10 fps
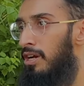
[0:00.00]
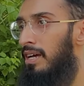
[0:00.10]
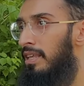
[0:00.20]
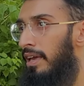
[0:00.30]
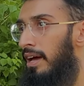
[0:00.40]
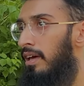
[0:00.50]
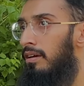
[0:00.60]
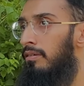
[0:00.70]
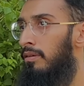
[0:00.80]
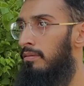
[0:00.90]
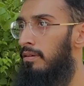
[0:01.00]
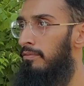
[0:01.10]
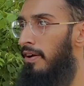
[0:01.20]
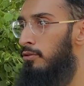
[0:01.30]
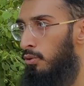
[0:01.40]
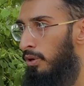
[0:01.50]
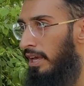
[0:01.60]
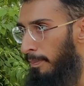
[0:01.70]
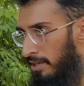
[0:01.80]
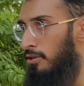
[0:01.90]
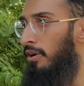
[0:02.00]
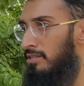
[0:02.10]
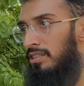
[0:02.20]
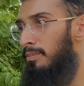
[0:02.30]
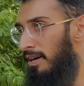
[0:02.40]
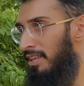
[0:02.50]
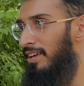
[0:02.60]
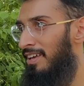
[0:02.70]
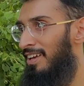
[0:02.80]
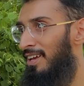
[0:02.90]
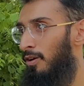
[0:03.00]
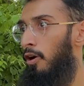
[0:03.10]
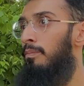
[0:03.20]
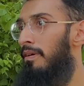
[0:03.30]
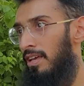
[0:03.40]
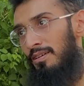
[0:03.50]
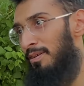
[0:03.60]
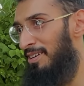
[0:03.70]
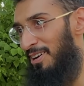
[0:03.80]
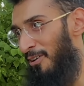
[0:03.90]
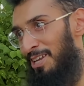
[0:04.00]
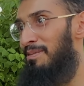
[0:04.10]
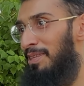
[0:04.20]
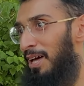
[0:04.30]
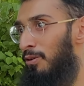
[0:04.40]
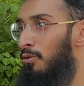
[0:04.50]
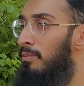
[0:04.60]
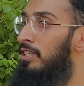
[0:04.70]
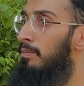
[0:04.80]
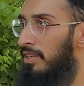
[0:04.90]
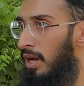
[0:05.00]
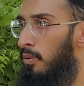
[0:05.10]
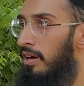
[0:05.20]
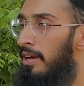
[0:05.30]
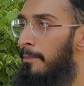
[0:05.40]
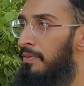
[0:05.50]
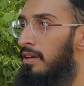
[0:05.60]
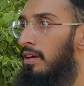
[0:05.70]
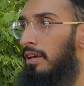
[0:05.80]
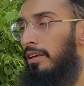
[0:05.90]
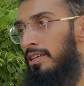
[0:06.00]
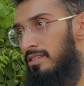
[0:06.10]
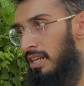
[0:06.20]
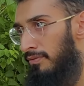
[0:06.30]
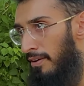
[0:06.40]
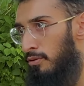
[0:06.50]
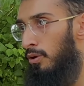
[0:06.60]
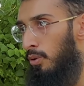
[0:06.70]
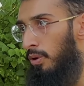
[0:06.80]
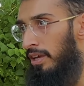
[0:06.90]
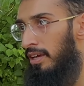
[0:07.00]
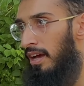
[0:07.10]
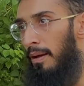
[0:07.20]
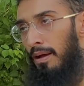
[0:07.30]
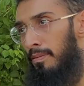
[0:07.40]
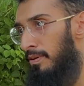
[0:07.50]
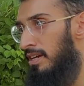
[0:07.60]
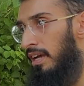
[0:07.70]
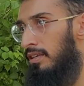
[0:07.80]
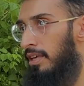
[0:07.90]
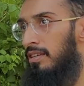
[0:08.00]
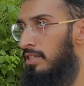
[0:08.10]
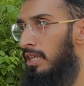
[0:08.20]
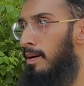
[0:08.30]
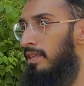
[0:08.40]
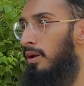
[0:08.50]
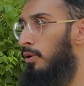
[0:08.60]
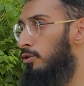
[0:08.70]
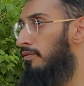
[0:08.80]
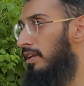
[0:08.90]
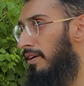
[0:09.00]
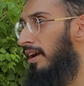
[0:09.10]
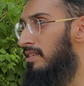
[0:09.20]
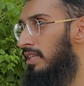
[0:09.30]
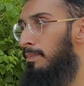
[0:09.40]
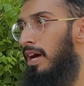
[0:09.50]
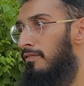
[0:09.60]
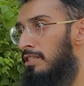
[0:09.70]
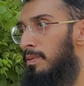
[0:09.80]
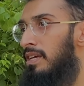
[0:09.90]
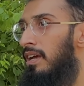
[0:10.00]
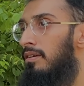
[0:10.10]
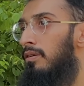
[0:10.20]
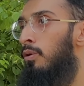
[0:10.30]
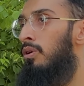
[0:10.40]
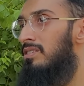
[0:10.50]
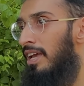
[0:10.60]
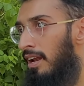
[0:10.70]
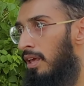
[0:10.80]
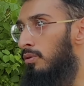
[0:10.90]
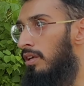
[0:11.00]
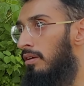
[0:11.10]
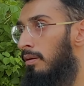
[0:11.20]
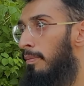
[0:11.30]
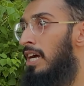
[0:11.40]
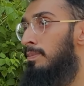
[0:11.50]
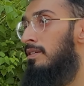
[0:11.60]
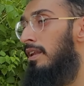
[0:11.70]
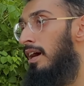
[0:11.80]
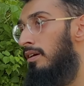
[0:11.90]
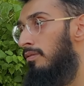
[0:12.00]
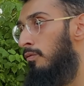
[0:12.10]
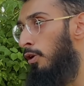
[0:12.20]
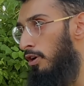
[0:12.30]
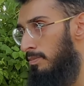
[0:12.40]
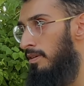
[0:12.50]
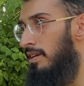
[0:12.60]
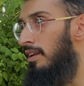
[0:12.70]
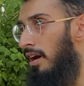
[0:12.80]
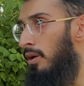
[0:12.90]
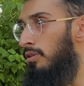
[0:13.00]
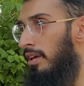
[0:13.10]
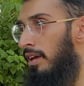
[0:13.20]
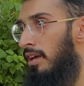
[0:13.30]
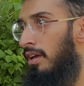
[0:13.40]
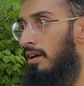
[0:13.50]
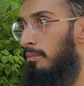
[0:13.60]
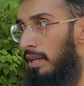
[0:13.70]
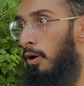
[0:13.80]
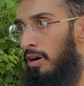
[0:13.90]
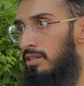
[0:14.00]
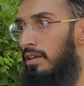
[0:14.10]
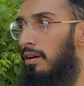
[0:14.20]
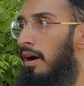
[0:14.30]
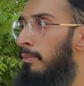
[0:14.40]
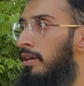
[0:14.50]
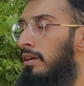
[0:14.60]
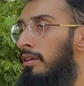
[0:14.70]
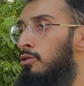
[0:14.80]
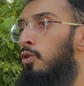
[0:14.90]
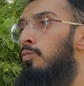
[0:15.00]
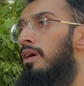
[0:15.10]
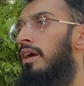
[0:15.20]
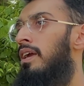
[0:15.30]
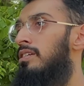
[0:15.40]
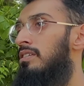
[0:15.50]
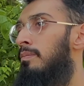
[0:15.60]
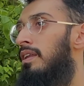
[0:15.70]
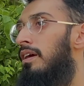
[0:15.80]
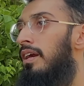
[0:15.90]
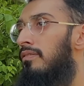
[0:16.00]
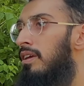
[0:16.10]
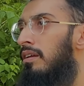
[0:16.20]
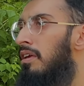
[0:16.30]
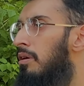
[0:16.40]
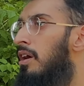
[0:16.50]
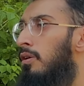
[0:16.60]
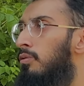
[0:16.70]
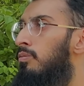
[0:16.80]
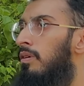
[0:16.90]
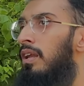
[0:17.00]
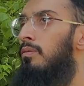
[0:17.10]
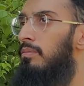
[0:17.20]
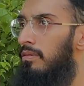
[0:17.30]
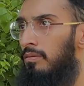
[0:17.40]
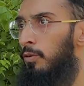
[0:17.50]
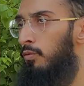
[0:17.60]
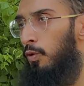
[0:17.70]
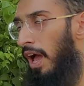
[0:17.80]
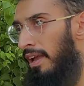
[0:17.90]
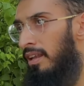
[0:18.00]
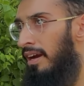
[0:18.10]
कहा था कि यार 502 लेके फंस जाओगे सीधी बात है और मैं ऑनेस्ट बता रहा हूँ क्योंकि मुझे क्या हुआ कि, कि जिसने 502 ली अभी भी जाके देखिए सीधी बात है लोग इसको वेरीफाई कर सकते हैं पार्क व्हील्स पर जाएँ लोगों की सेल नहीं होती पाँच पाँच लाख लॉस में सेल कर रहे होते हैं मतलब ऑनेस्टली आप देखें शोरूम पर खड़ी हैं छः छः महीने खड़ी हुई हैं नहीं मतलब आई कैन